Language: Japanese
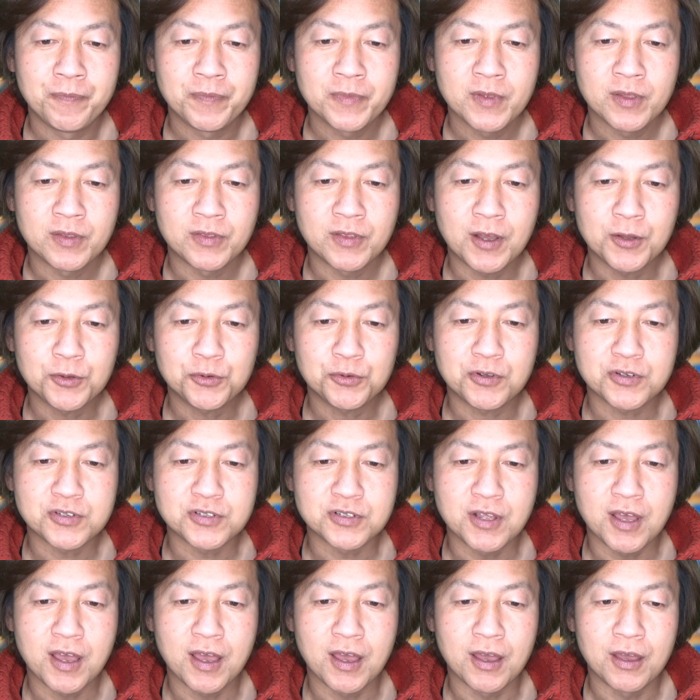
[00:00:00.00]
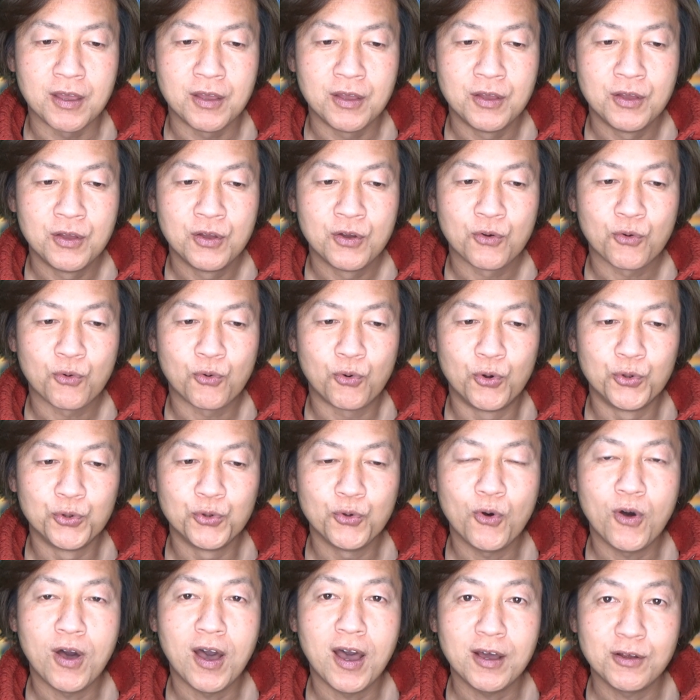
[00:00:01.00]
なんとですね、こ
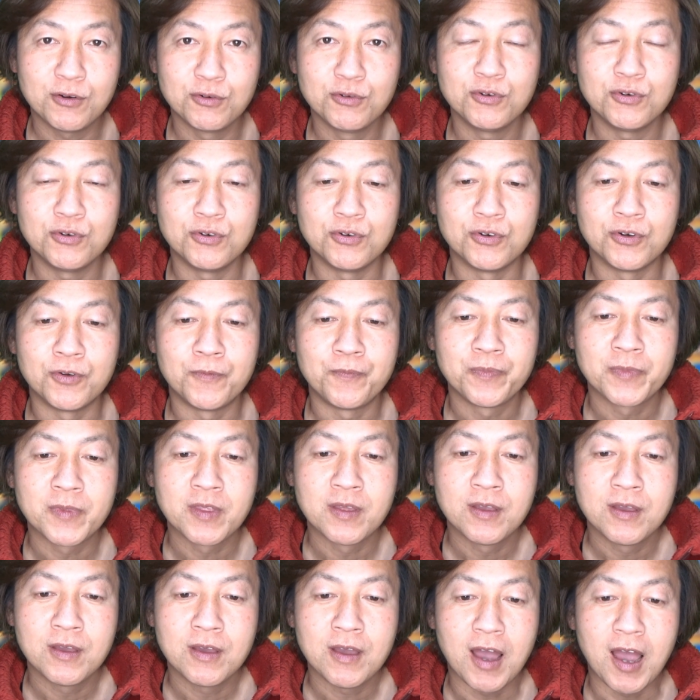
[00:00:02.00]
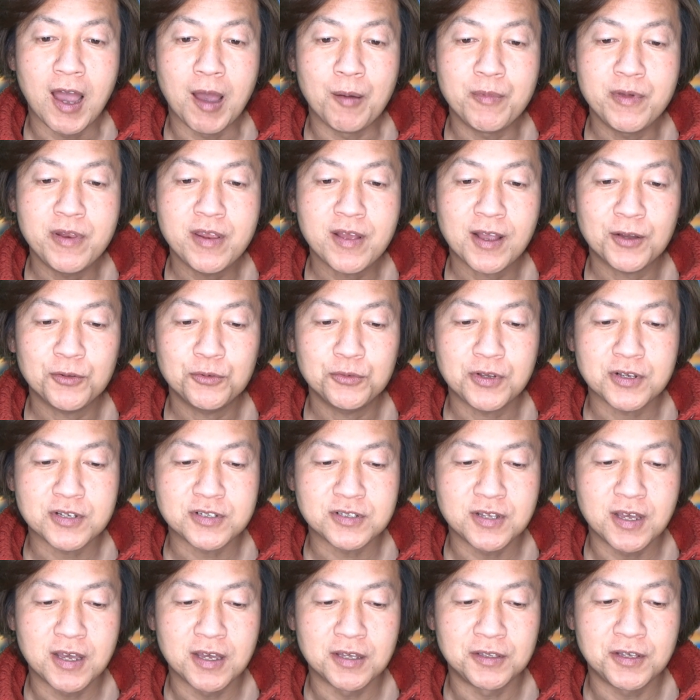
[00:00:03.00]
の春、アメリカのです
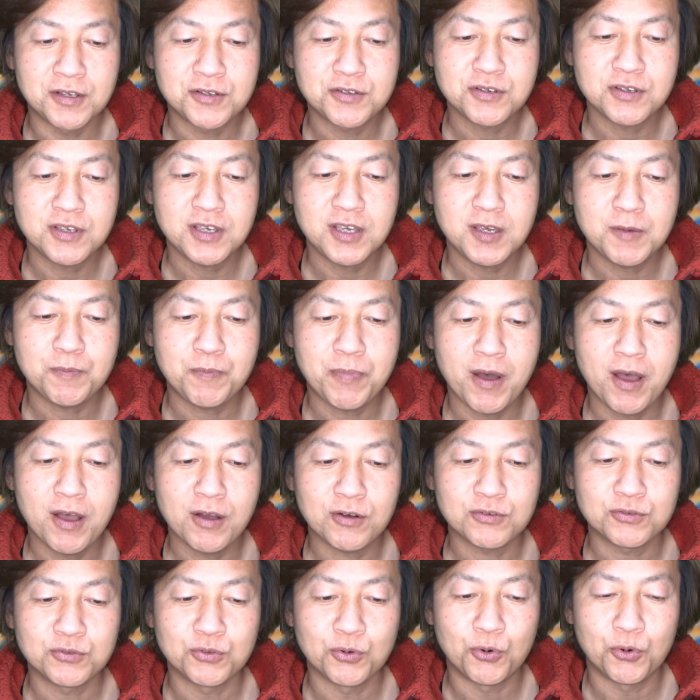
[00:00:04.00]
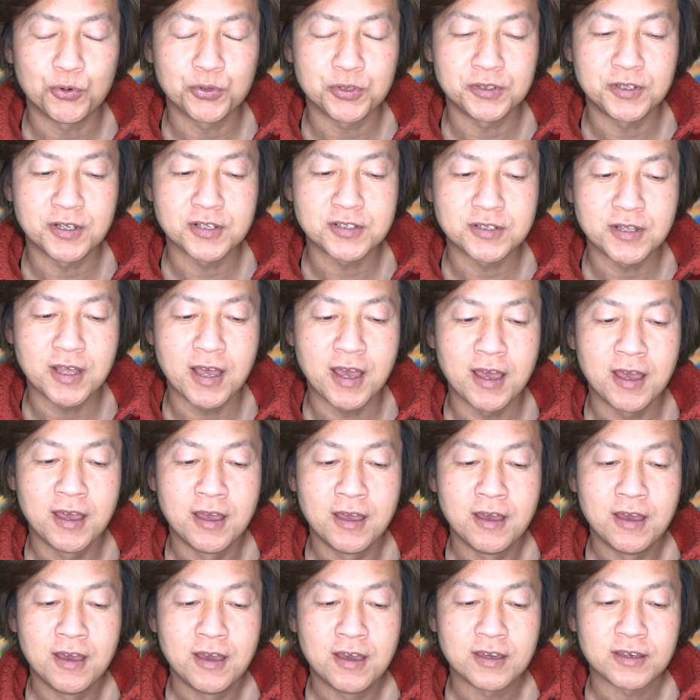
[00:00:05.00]
ね、ディズニーパークの方でですね、
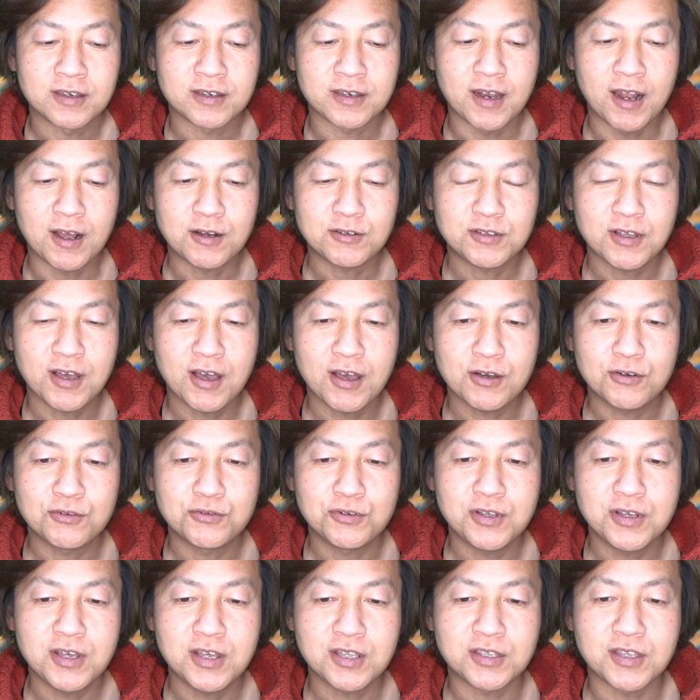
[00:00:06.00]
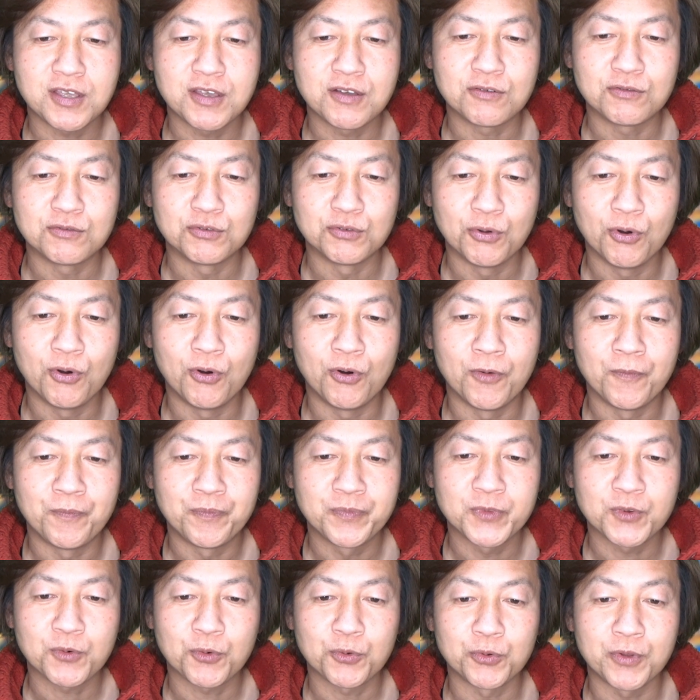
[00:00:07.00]
キャラクターグリーティングの、
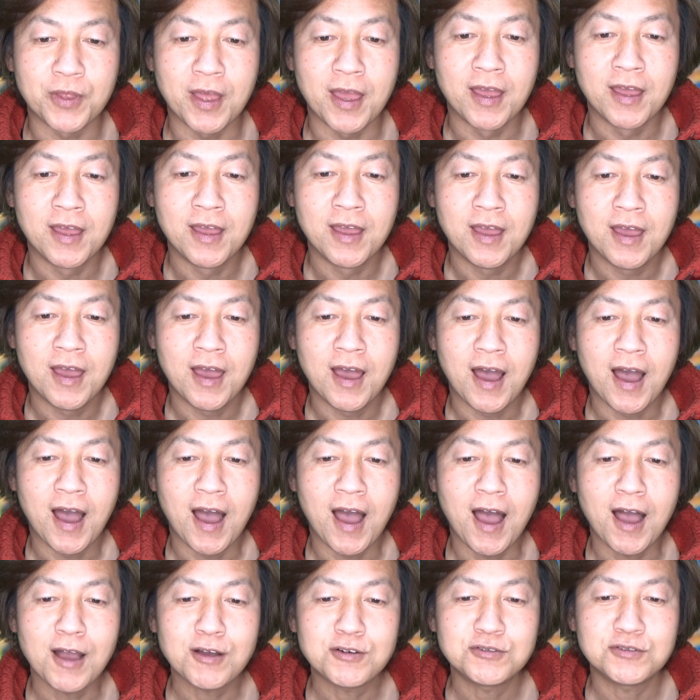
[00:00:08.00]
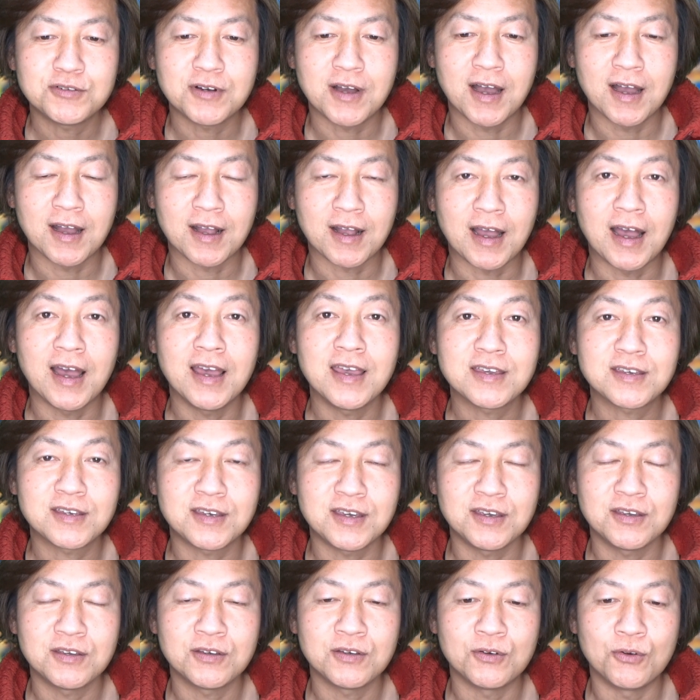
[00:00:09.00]
このね、ハグが解
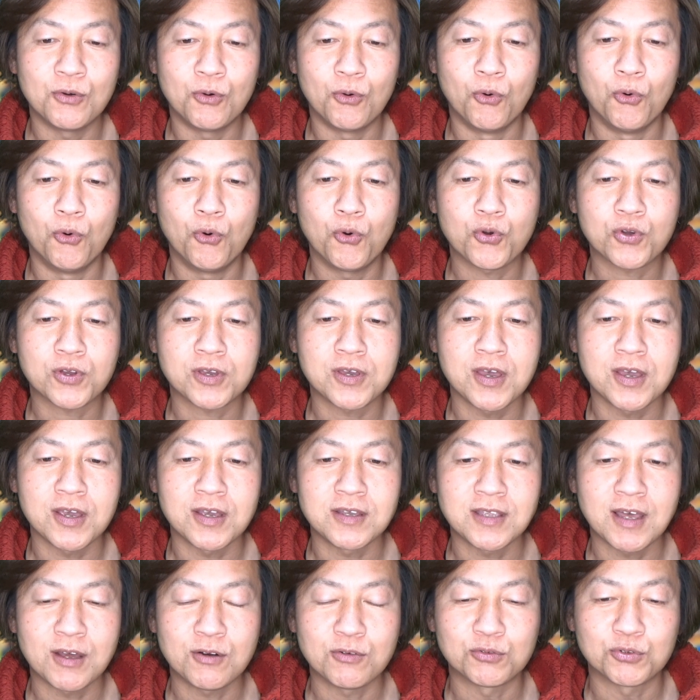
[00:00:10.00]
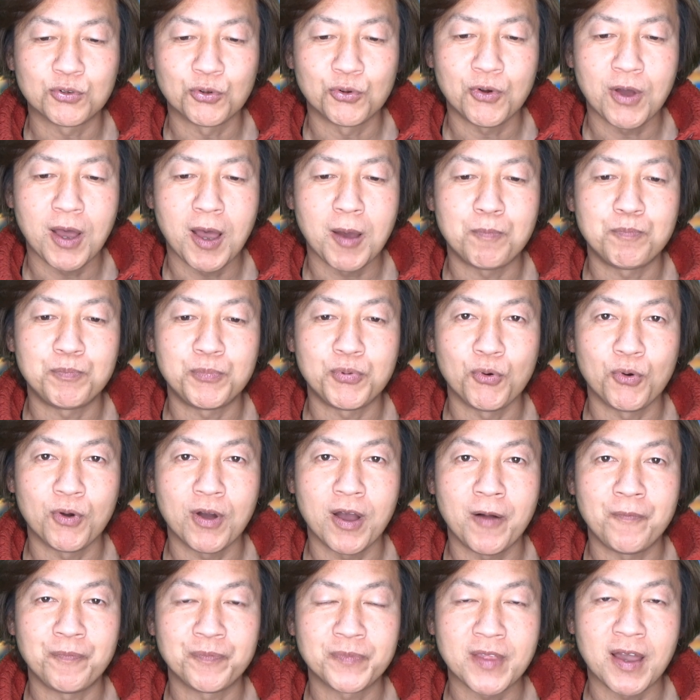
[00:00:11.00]
禁 OK になるとの発表
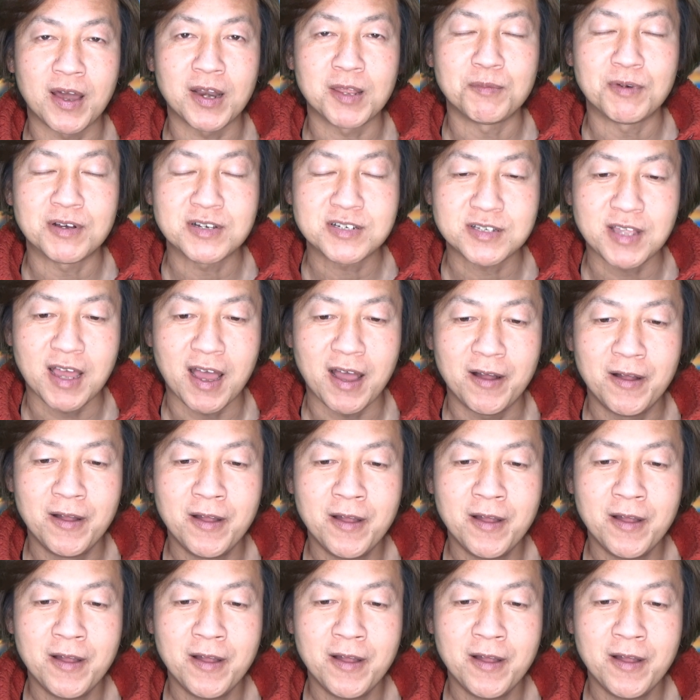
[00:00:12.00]
がありました。